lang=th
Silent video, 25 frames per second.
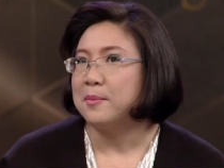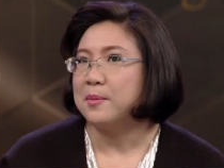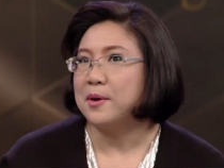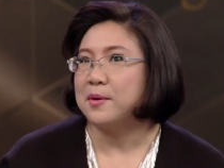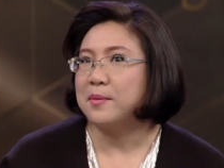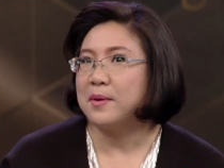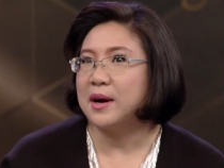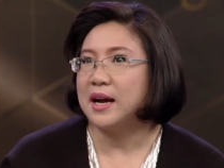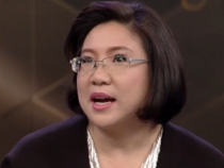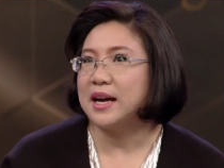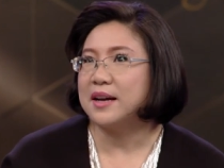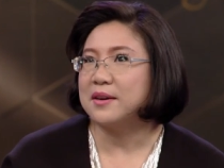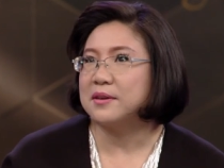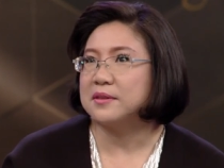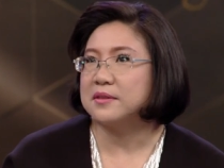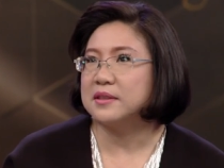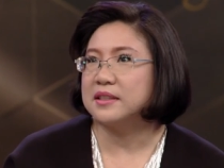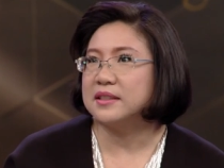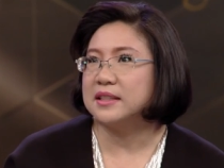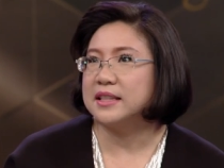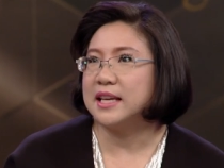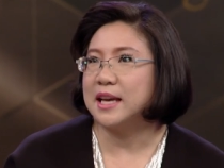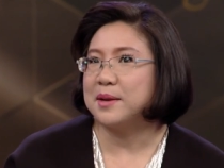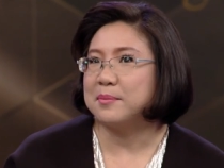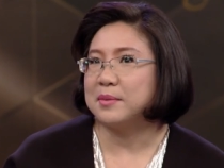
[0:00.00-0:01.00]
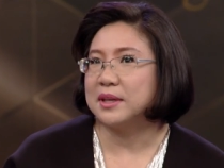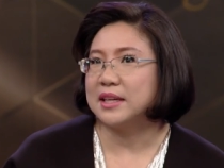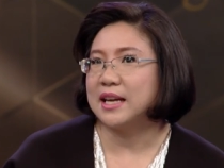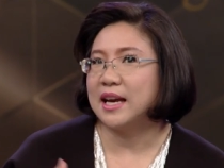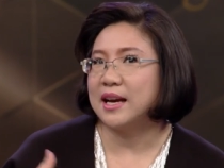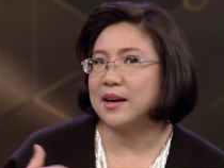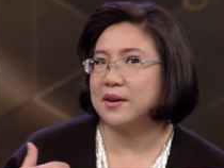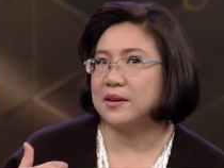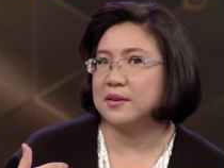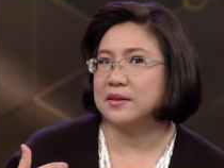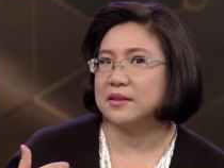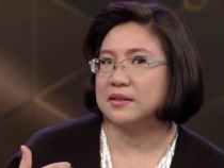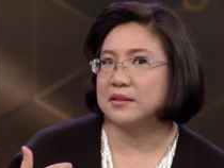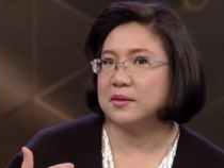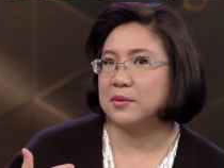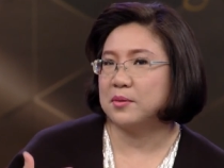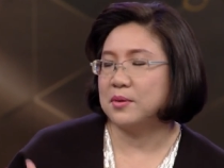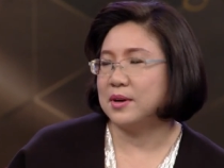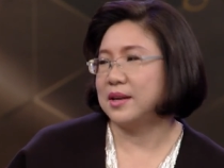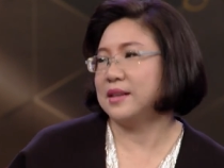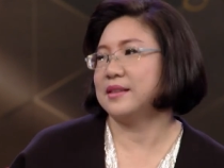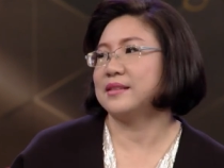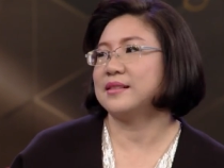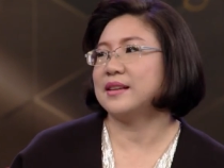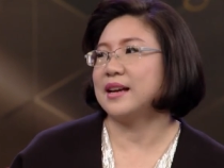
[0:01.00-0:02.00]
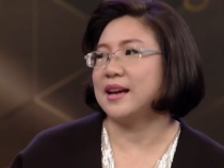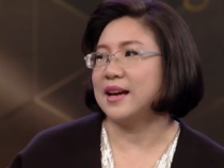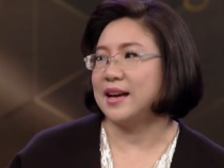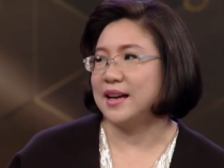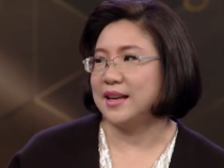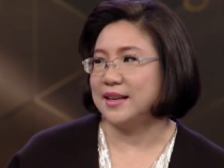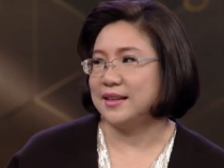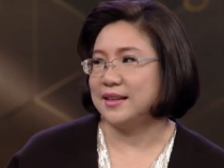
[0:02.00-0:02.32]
เพราะว่าเรียนมาทางวารสาร